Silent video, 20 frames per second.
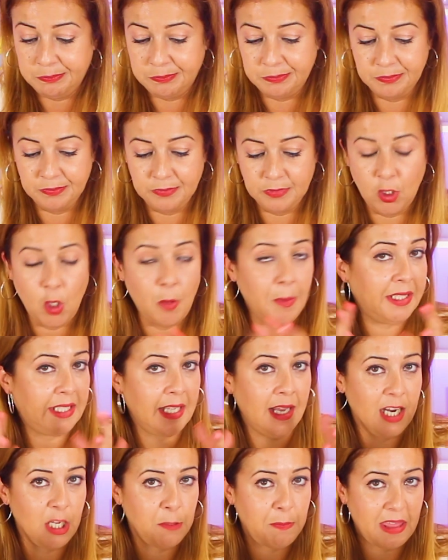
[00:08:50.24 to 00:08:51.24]
mm, no me
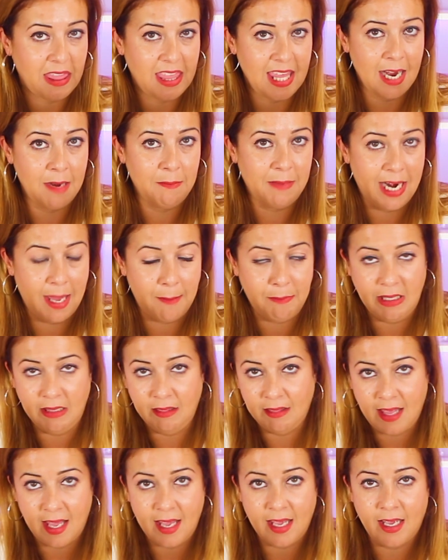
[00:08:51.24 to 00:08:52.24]
tiene especial mala
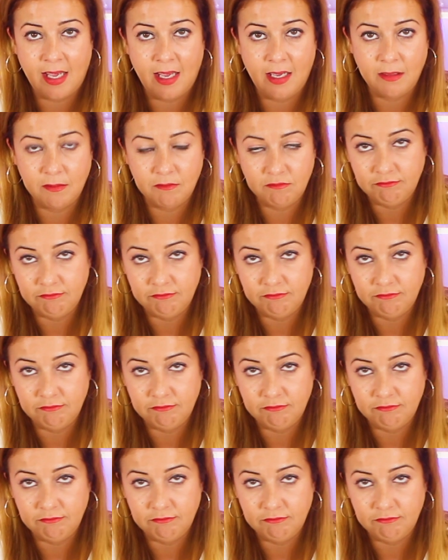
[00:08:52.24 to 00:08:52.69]
pinta